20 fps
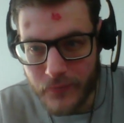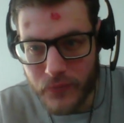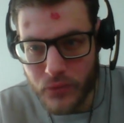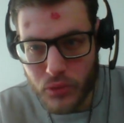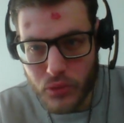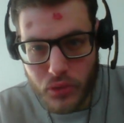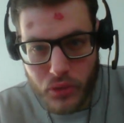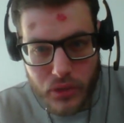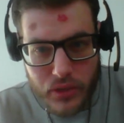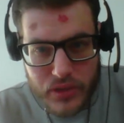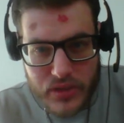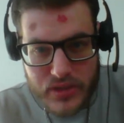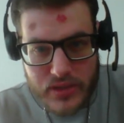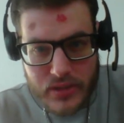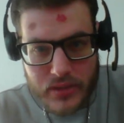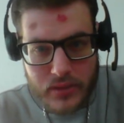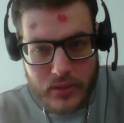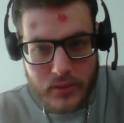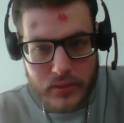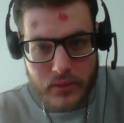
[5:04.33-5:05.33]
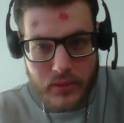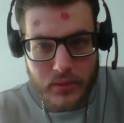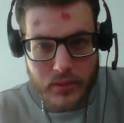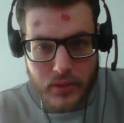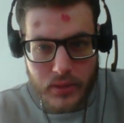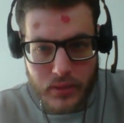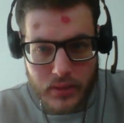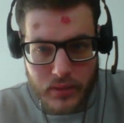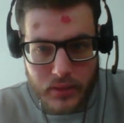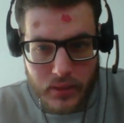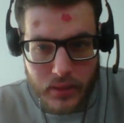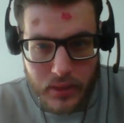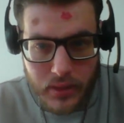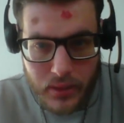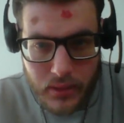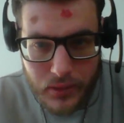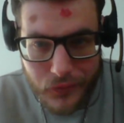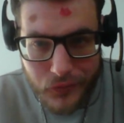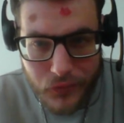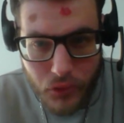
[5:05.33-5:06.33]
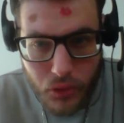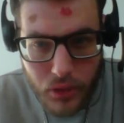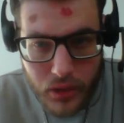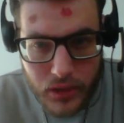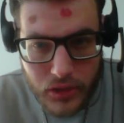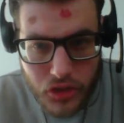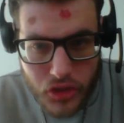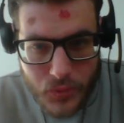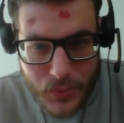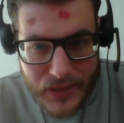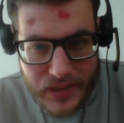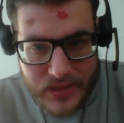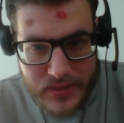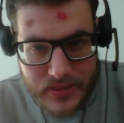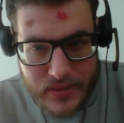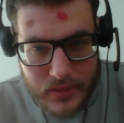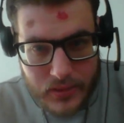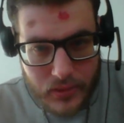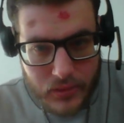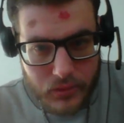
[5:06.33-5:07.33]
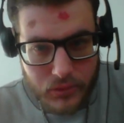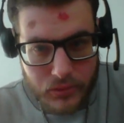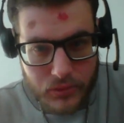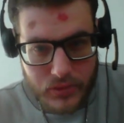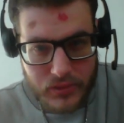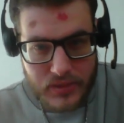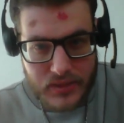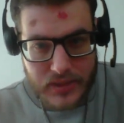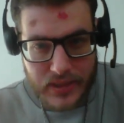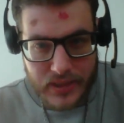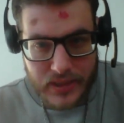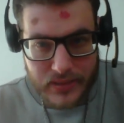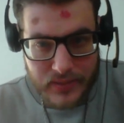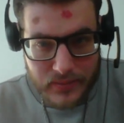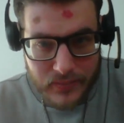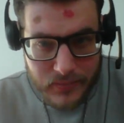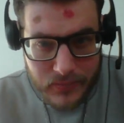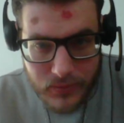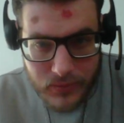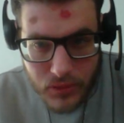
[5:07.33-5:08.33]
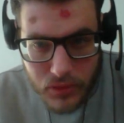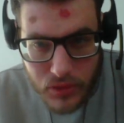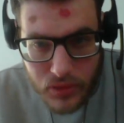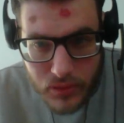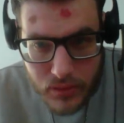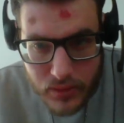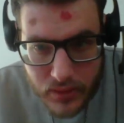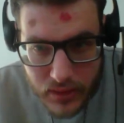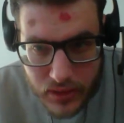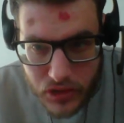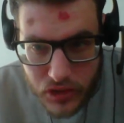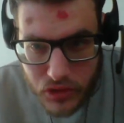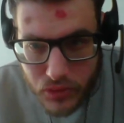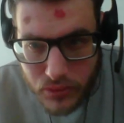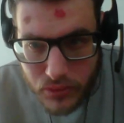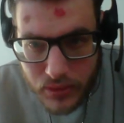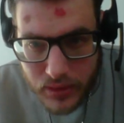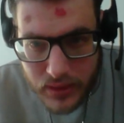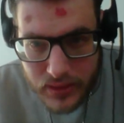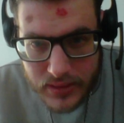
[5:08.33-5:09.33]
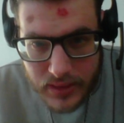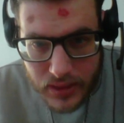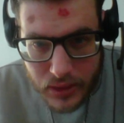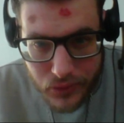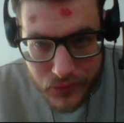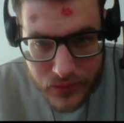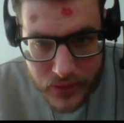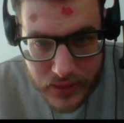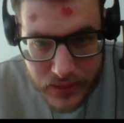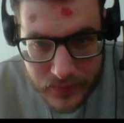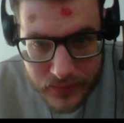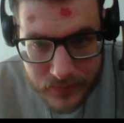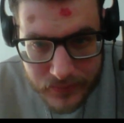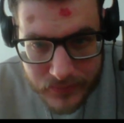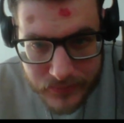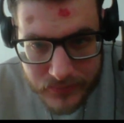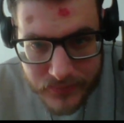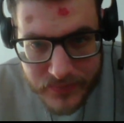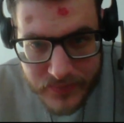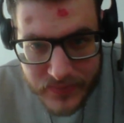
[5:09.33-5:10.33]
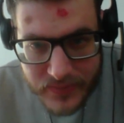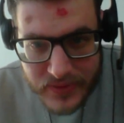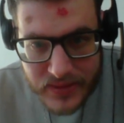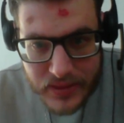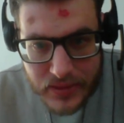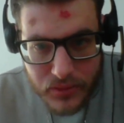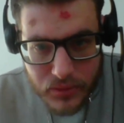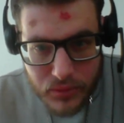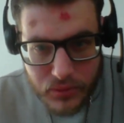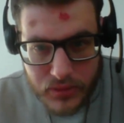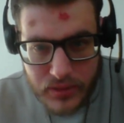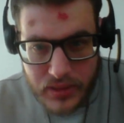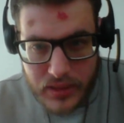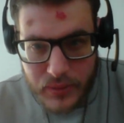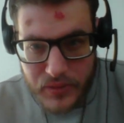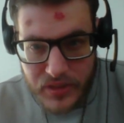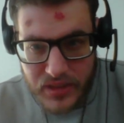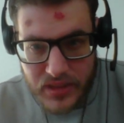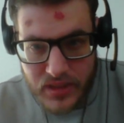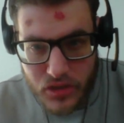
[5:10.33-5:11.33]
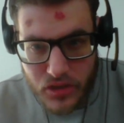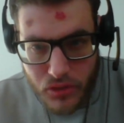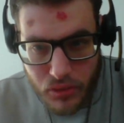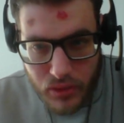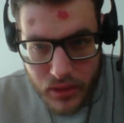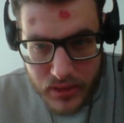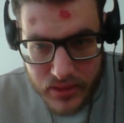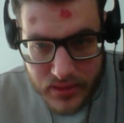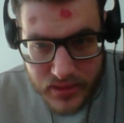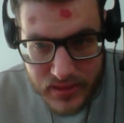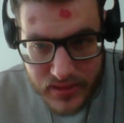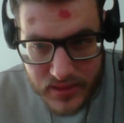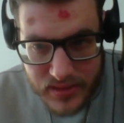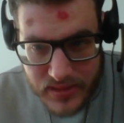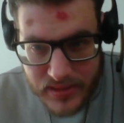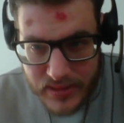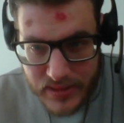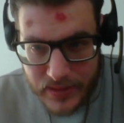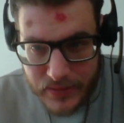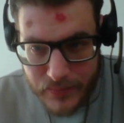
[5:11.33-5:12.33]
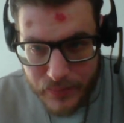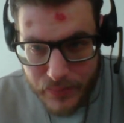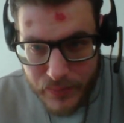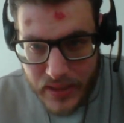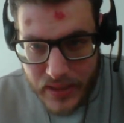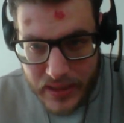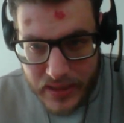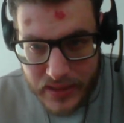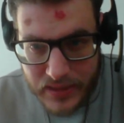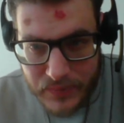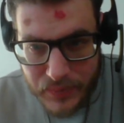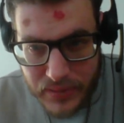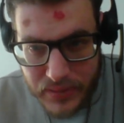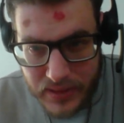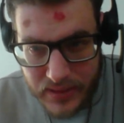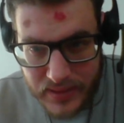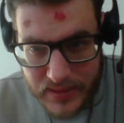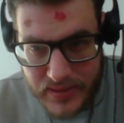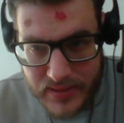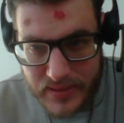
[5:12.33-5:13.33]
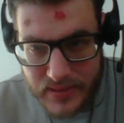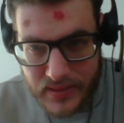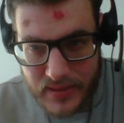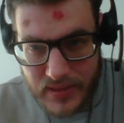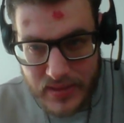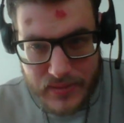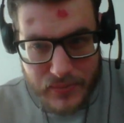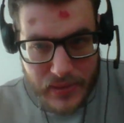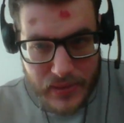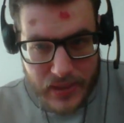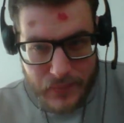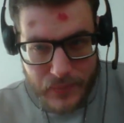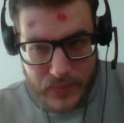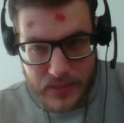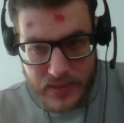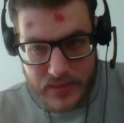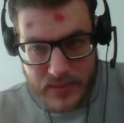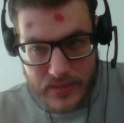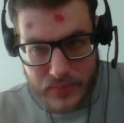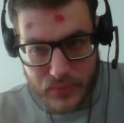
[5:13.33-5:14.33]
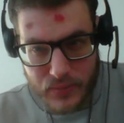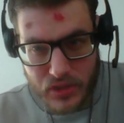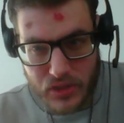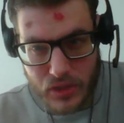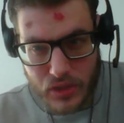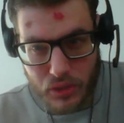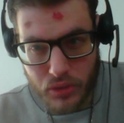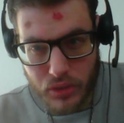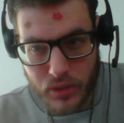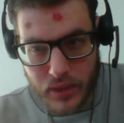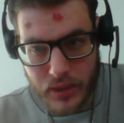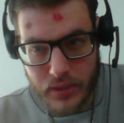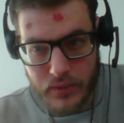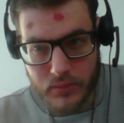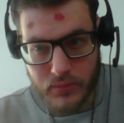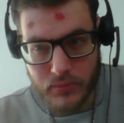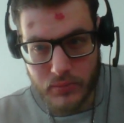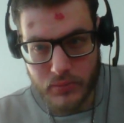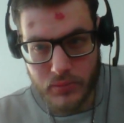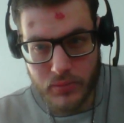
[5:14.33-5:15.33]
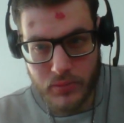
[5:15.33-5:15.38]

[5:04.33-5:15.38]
Wohnhäuser, äh, Vorratsspeicher und Läden. Also halt Kaufläden. Und in der Mitte des Ortes ist ein Marktplatz. In diesem Marktplatz gibt es auch ein